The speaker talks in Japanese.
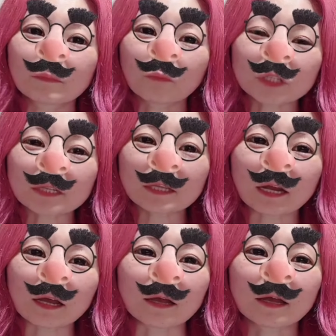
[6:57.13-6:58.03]
ポシャった
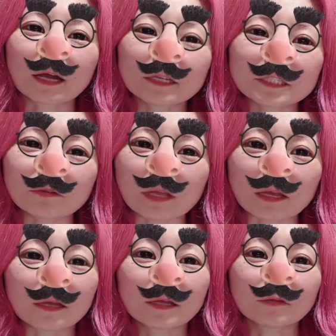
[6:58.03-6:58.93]
ら悲しいの
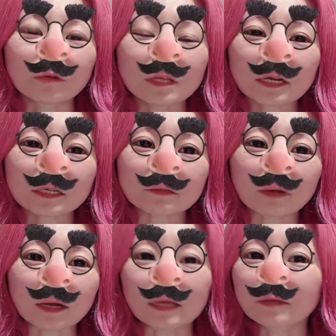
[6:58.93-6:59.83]
で、それに関して
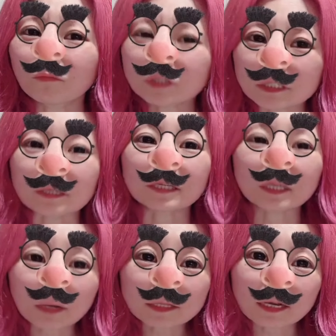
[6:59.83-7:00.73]
は、もし
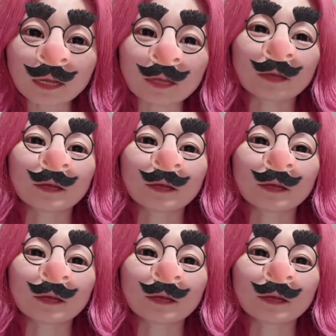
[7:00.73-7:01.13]
決まったら